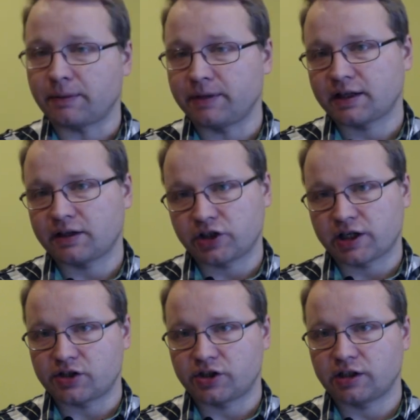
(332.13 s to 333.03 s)
Pamiętaj,
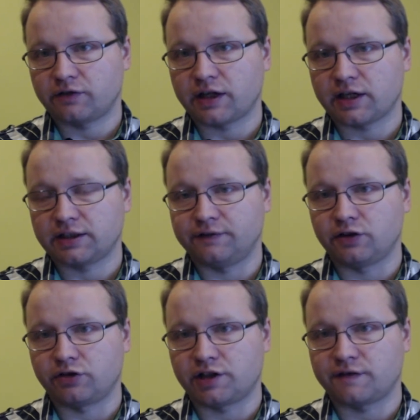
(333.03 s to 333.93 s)
że każda Twoja
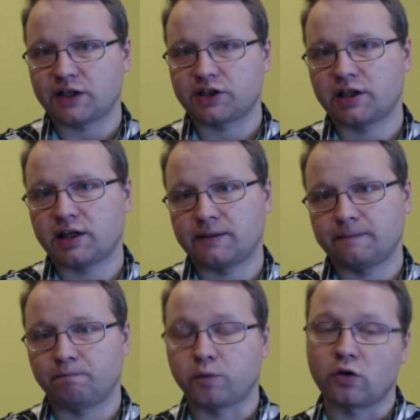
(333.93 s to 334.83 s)
aktywność jest ważna.